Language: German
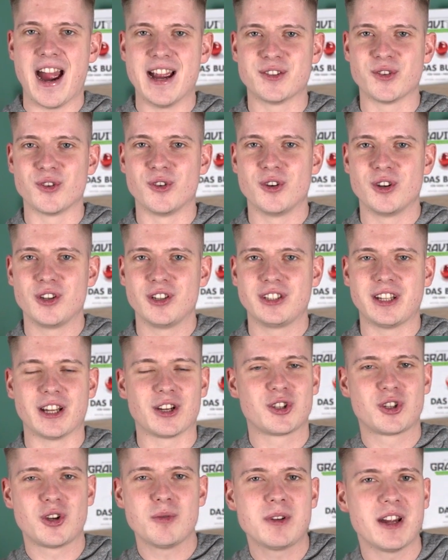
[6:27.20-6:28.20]
Also,
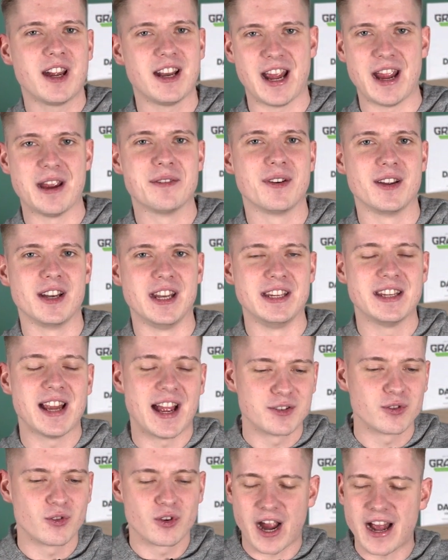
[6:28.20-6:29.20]
das stimmt halt einfach nicht.
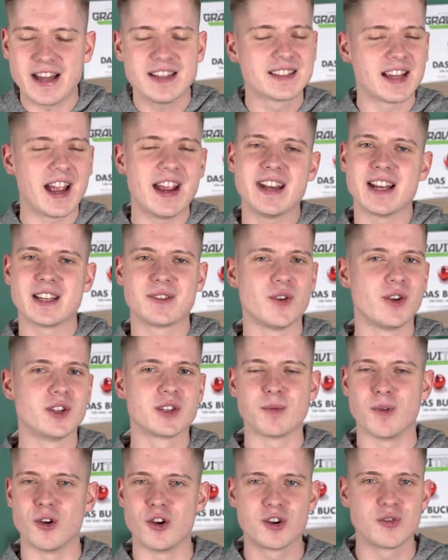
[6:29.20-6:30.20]
Also, kann sein, dass wir
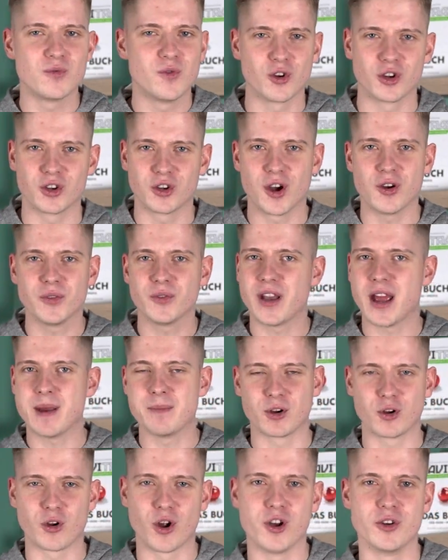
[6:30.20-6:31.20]
uns mal irgendwo getroffen
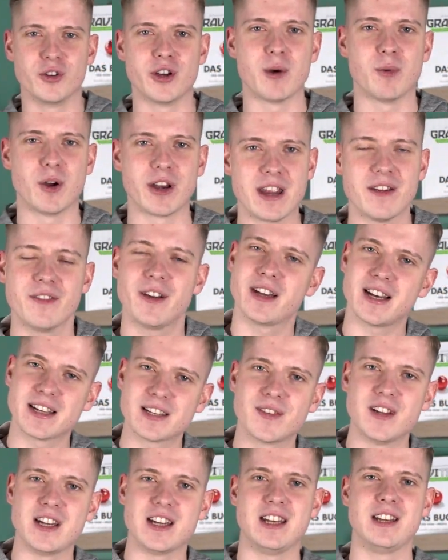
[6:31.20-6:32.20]
haben in Köln oder whatever,
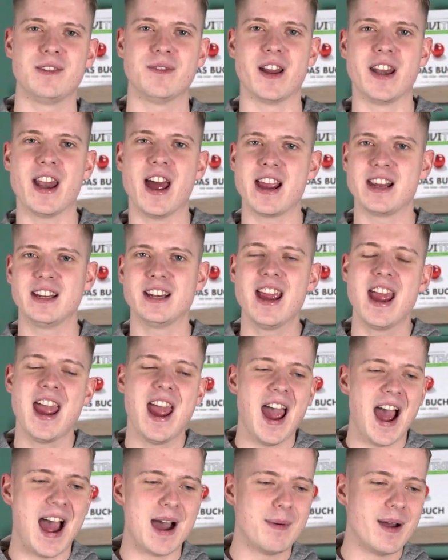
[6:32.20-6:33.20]
das will ich nicht verneinen,
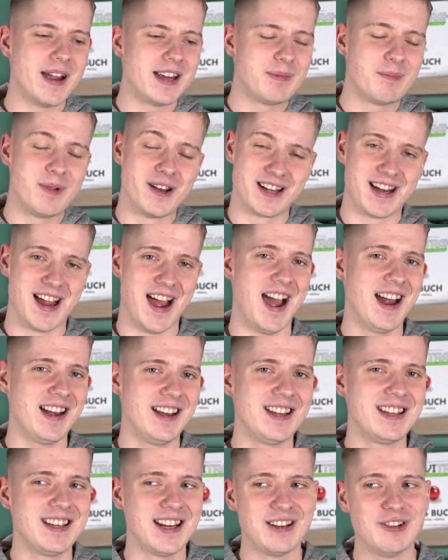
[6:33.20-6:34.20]
aber ich bin gar
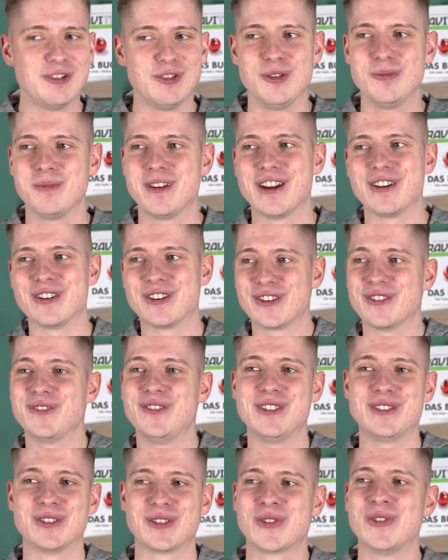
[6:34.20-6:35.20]
nicht der Typ, der
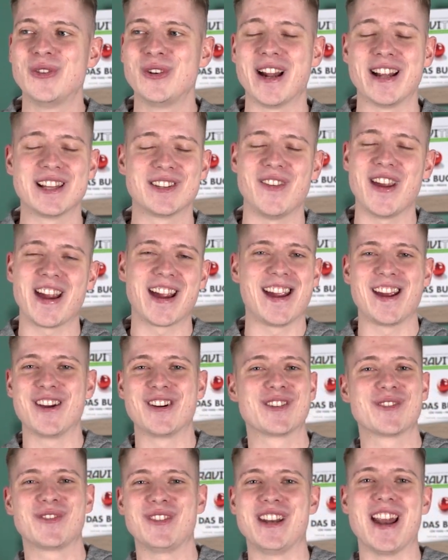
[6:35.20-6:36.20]
irgendwie so tut, als wäre er
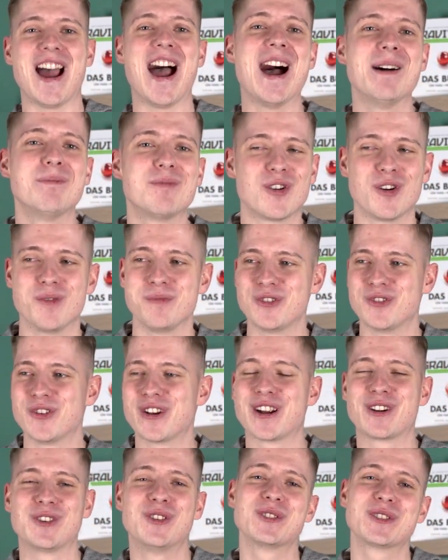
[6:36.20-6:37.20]
irgendwie ein a promi promi
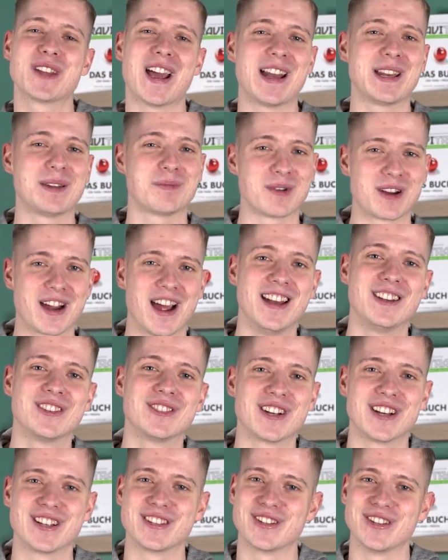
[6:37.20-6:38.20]
oder großartig bekannt
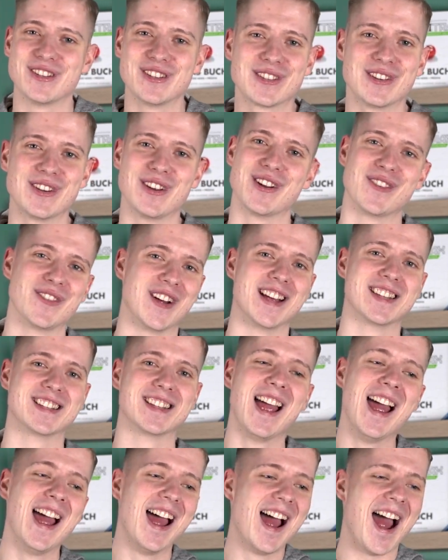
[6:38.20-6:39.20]
oder sonst irgendwas.
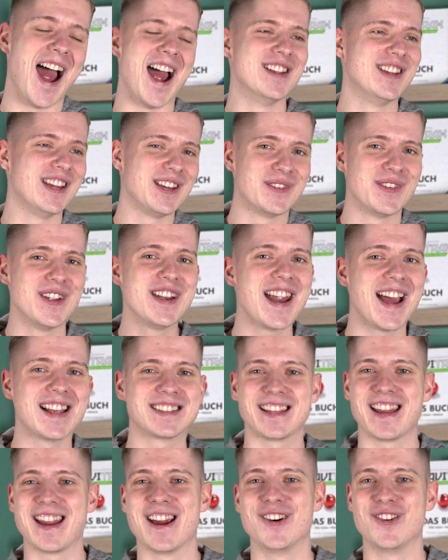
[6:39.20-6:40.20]
Also ich finde
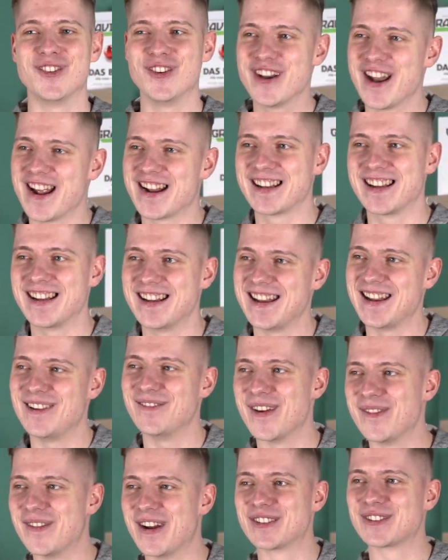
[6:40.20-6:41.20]
das eher
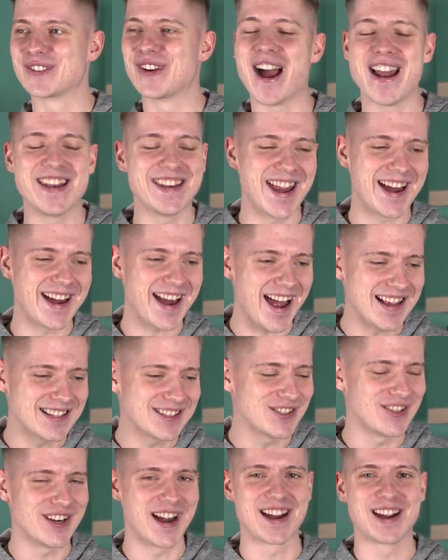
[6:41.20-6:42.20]
unangenehm, wenn man so an der
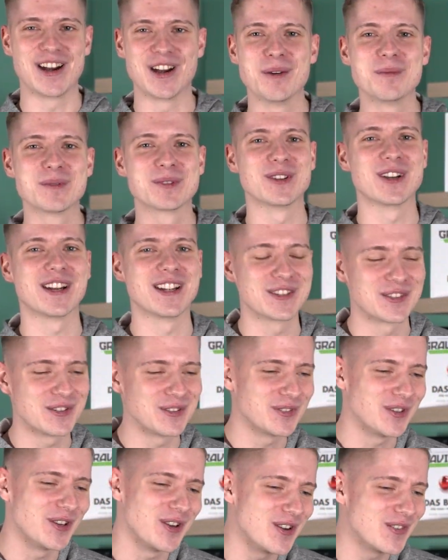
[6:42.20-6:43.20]
Kasse oder an Clubs oder
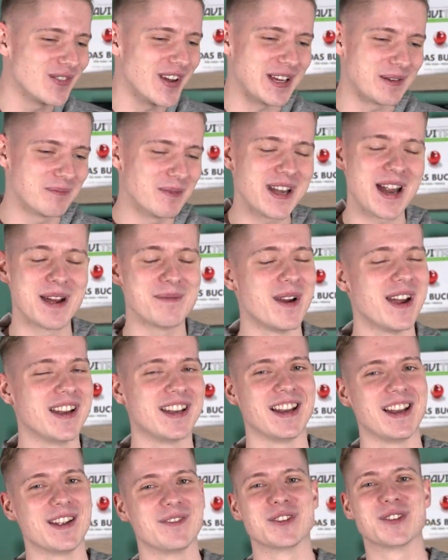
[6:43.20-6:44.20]
so von irgendwelchen
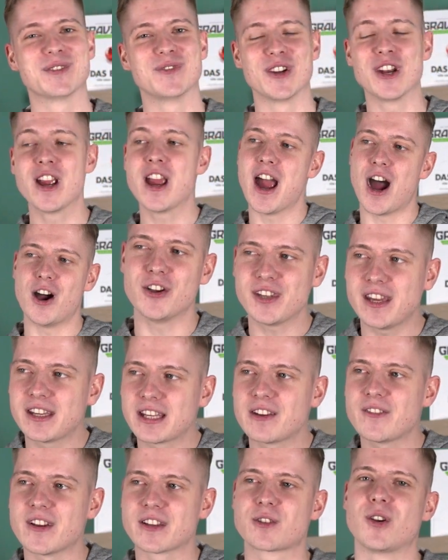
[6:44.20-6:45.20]
Mitarbeitern erwischt wird. Außer ich
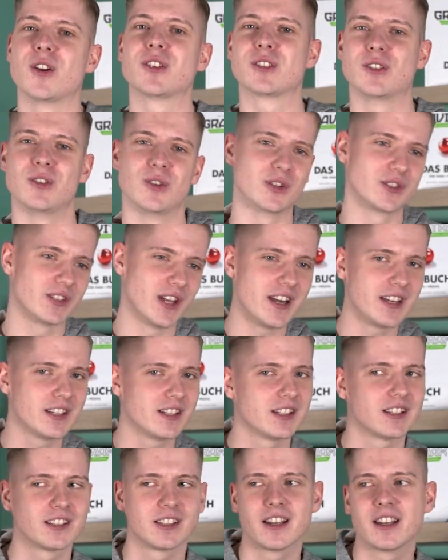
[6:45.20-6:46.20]
kriege was kostenlos,
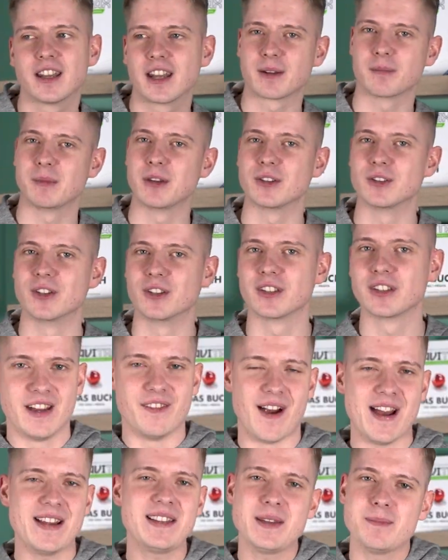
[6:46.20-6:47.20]
dann äh, entdeckt mich ruhig.
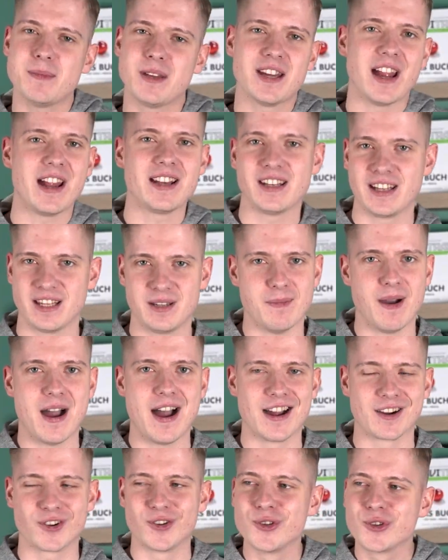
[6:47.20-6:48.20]
Weil sie mich halt nicht
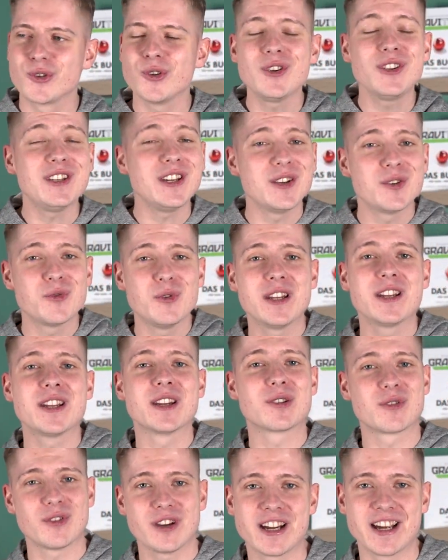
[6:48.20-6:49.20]
mag und durch den Tweet
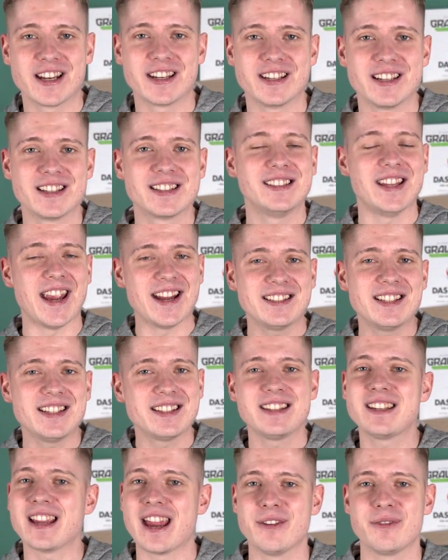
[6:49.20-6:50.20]
getriggert ist, denkt sie
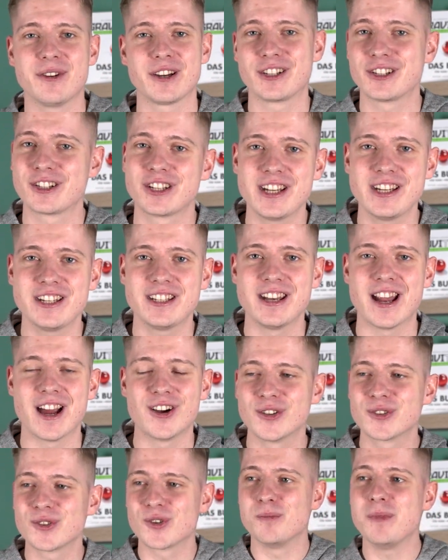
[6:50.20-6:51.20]
sich einfach Geschichten
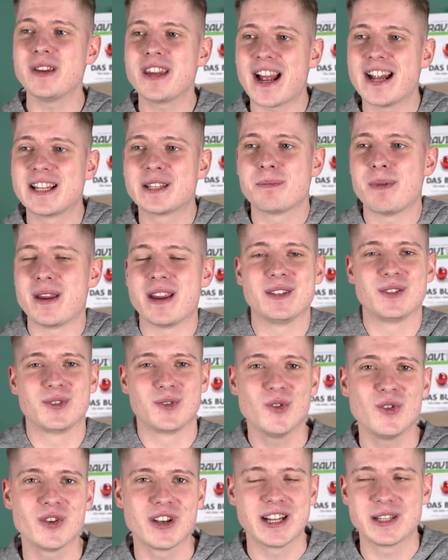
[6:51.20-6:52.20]
aus, um mich als
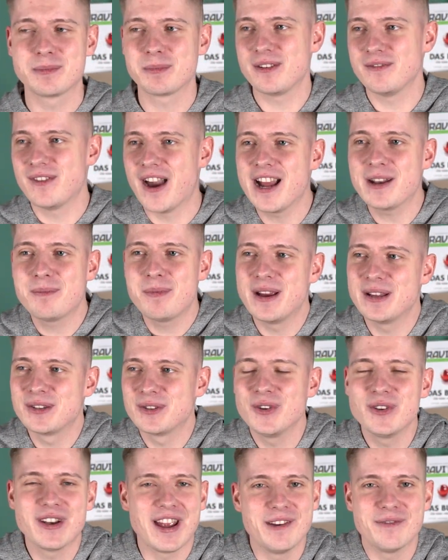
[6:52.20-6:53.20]
Person, als
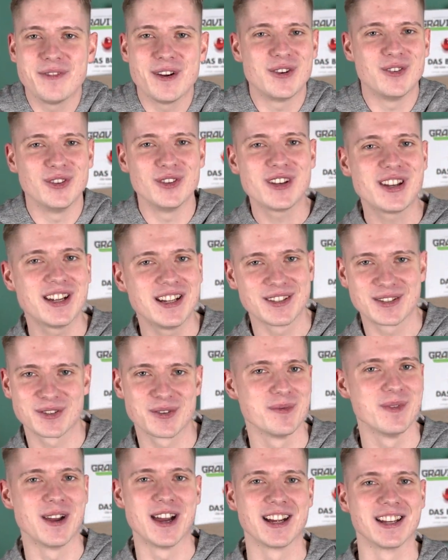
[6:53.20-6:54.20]
Privatperson einfach
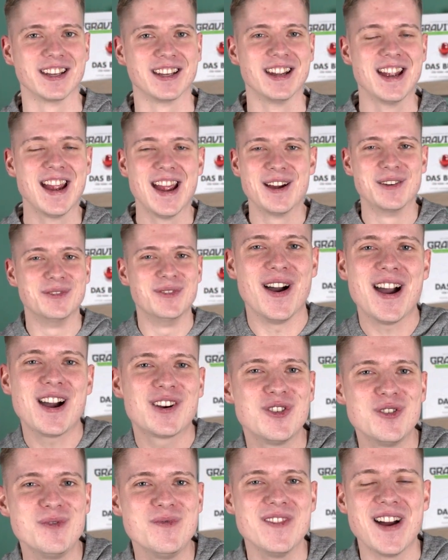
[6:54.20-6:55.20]
runterzumachen.
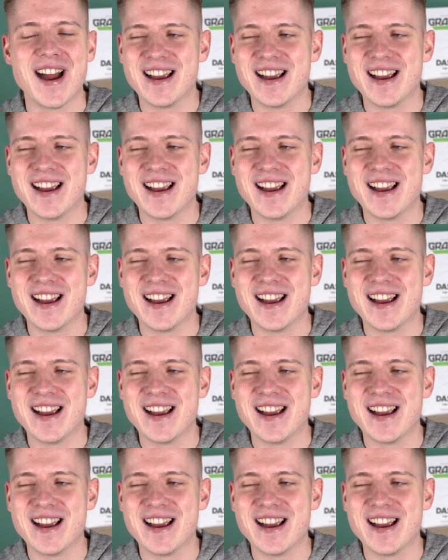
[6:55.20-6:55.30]
Warum?